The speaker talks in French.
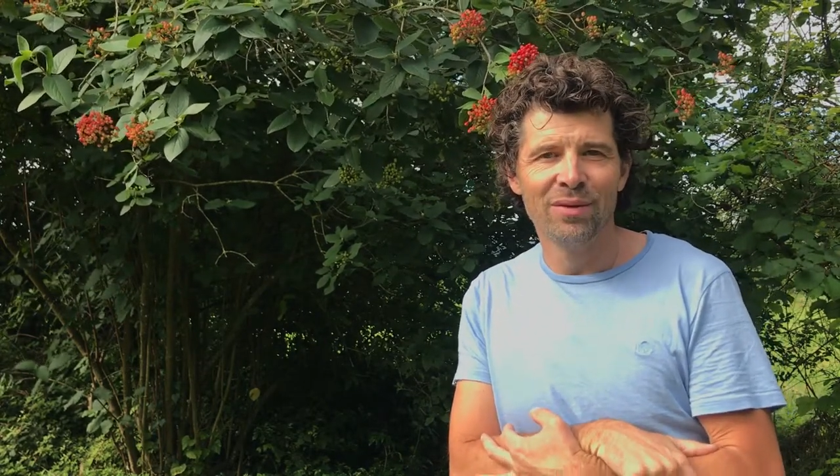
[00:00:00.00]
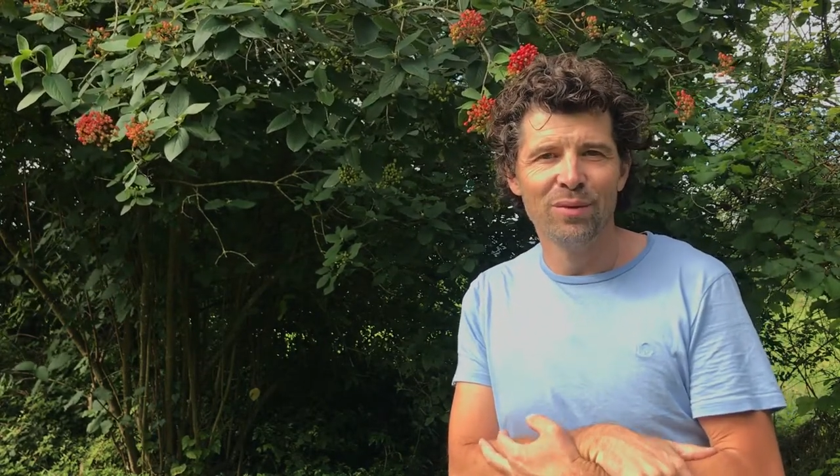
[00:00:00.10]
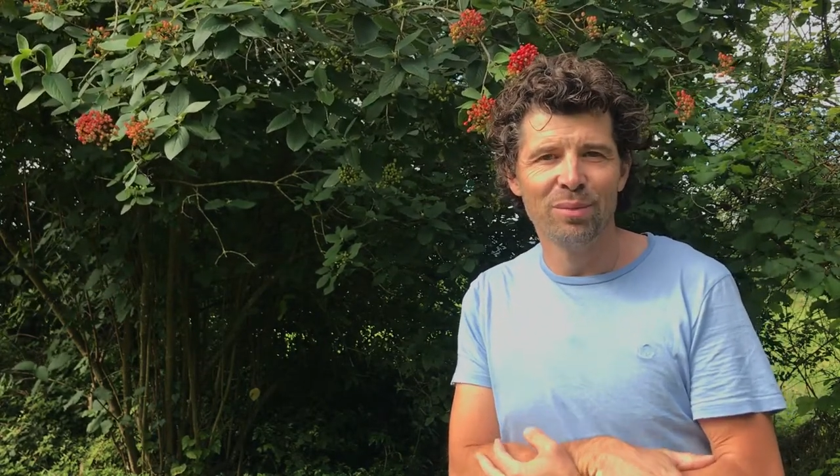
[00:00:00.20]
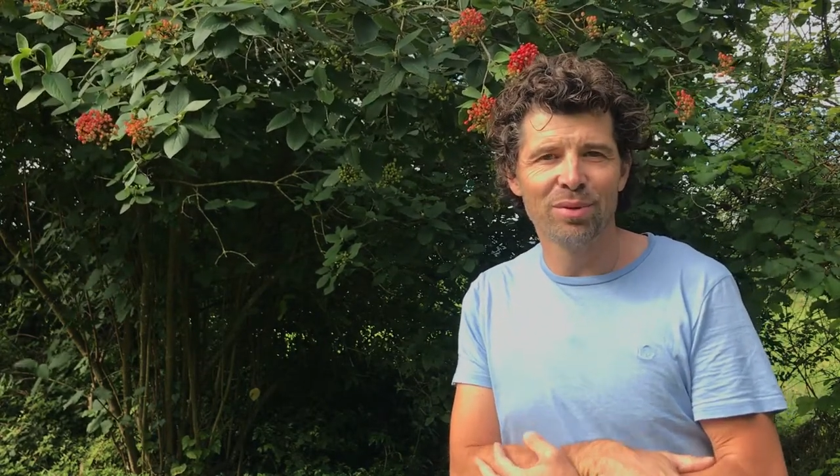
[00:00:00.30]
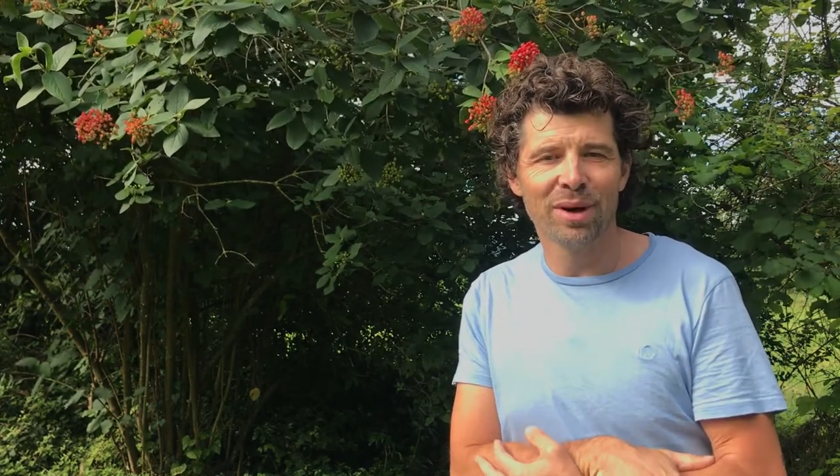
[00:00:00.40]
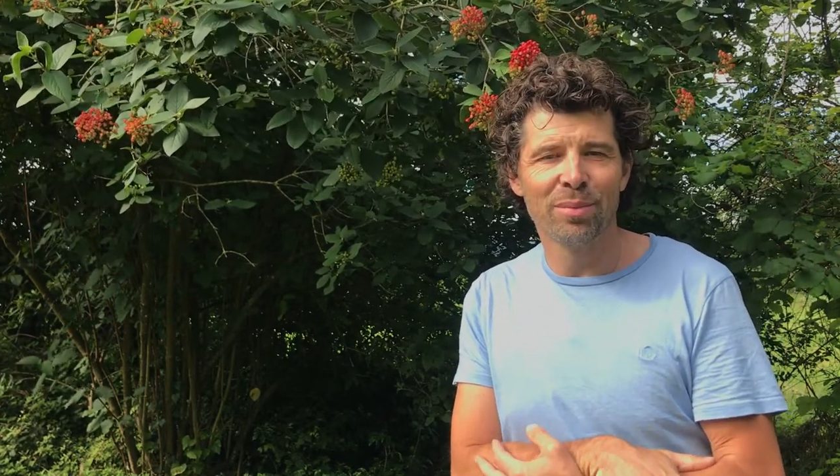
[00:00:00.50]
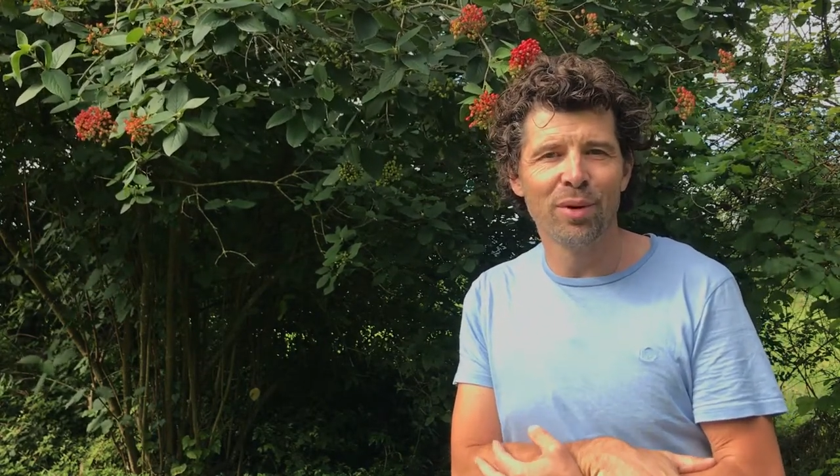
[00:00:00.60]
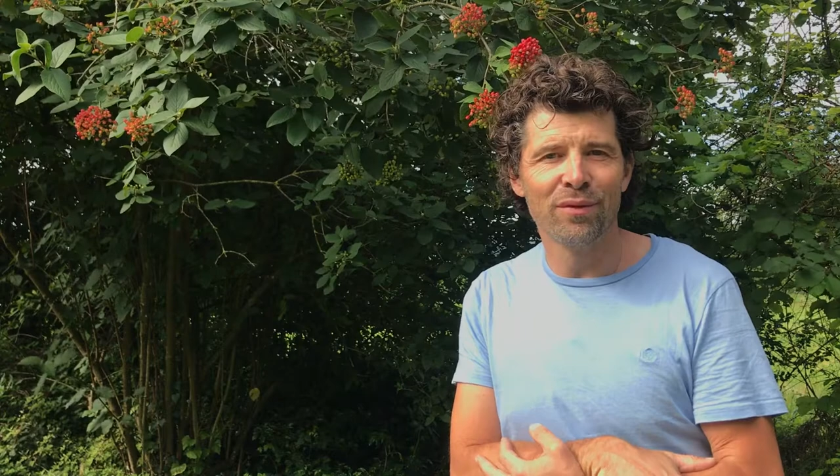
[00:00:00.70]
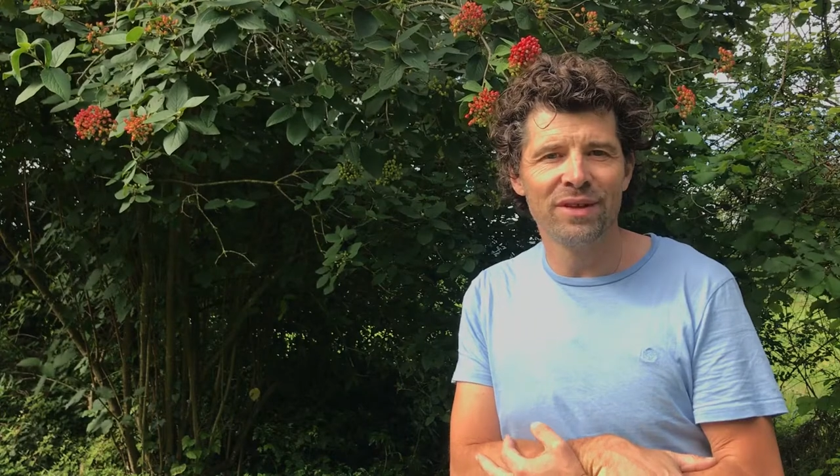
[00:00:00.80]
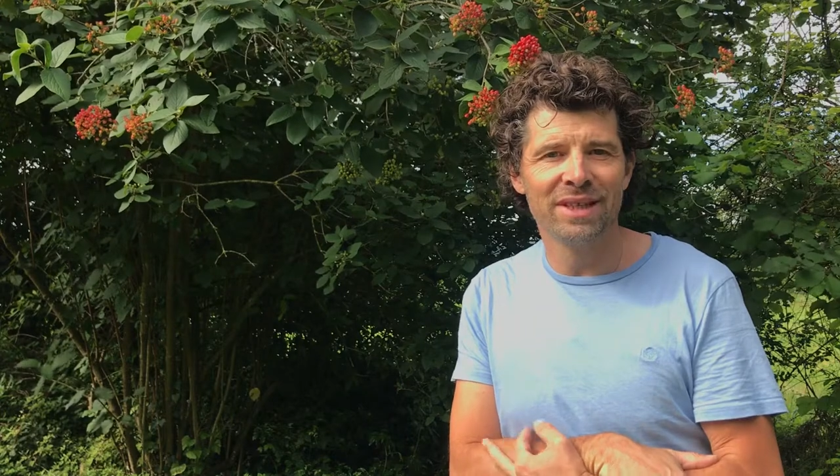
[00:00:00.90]
vous pourrez
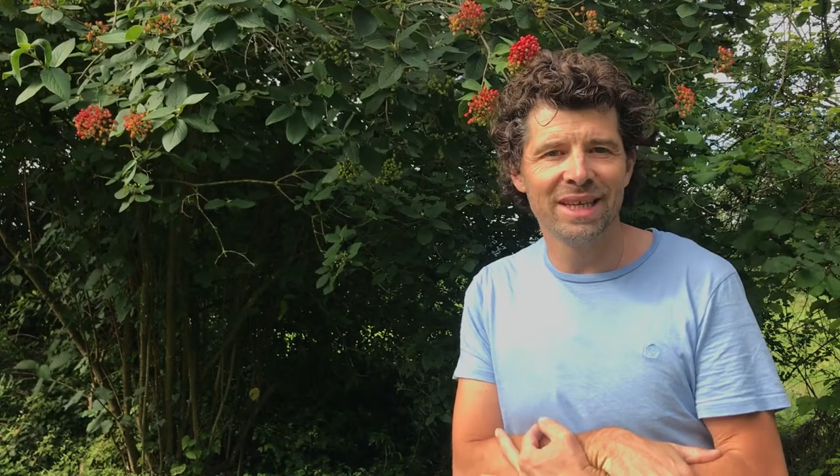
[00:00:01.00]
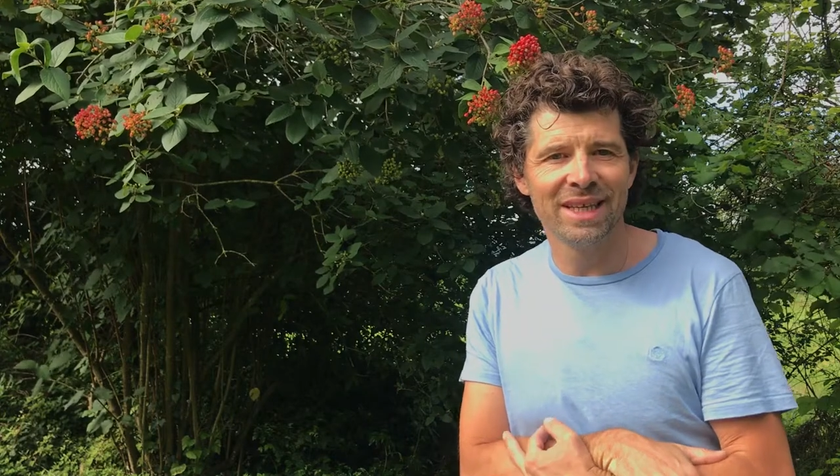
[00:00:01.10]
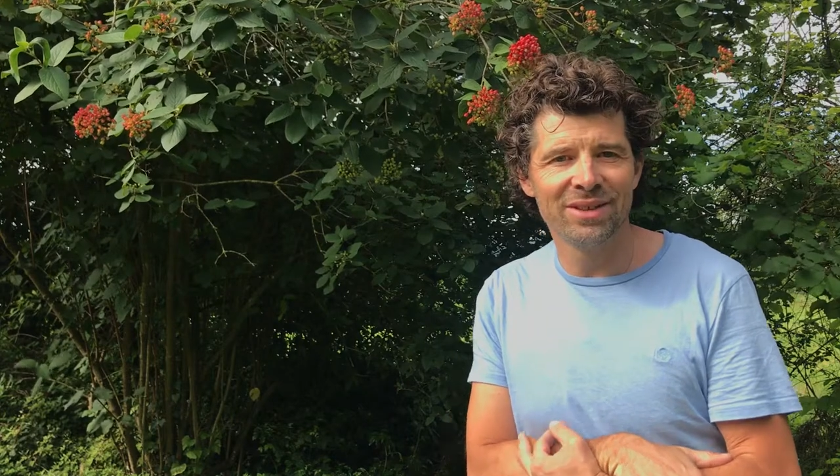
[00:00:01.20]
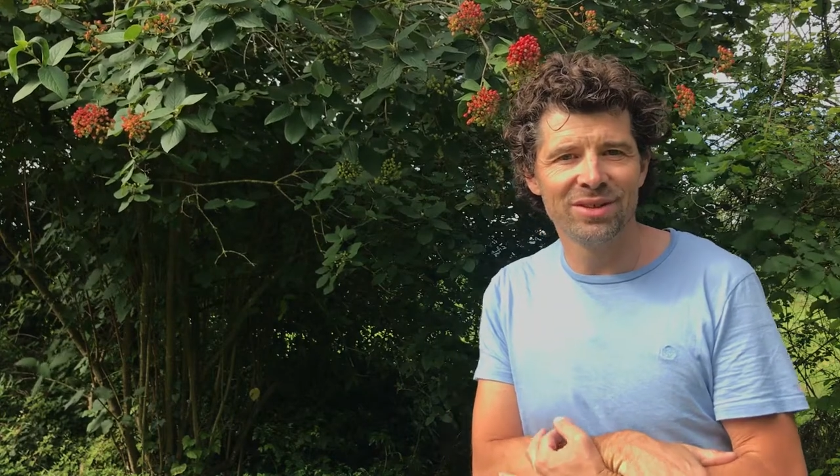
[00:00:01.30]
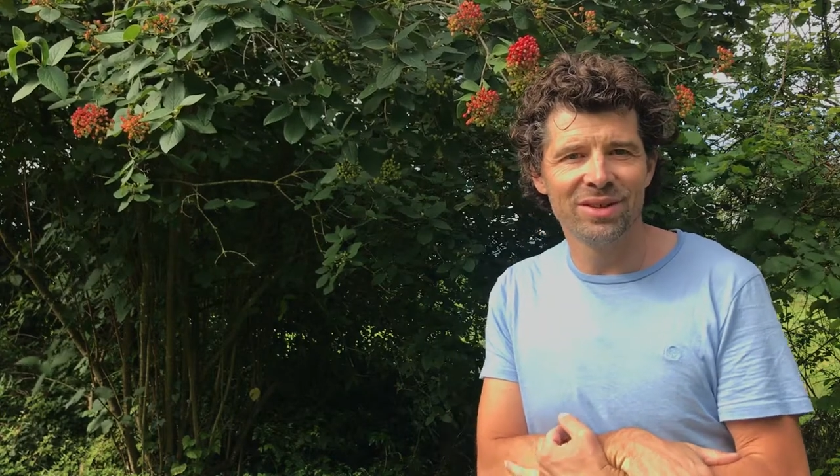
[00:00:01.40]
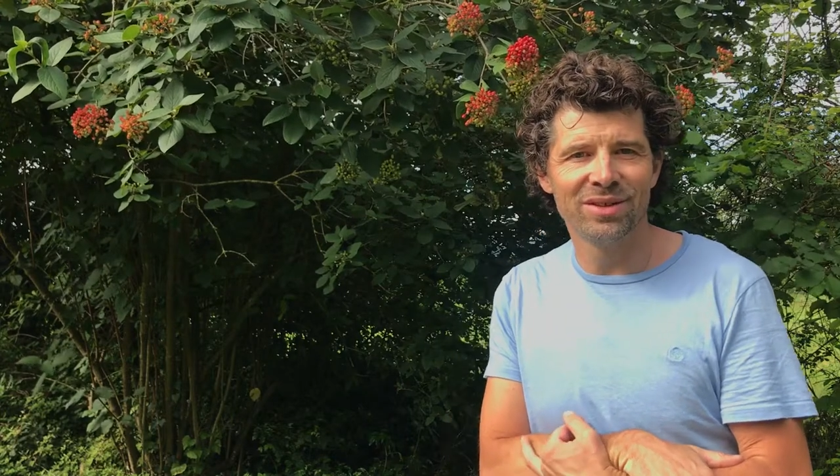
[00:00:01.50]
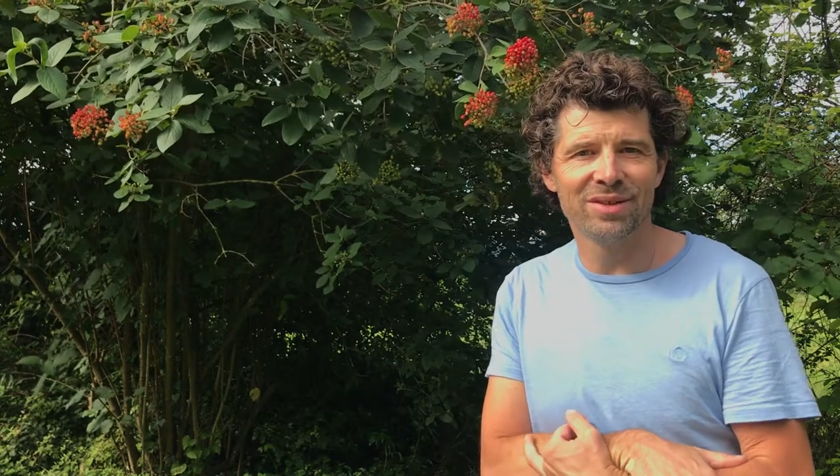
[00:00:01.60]
profiter de,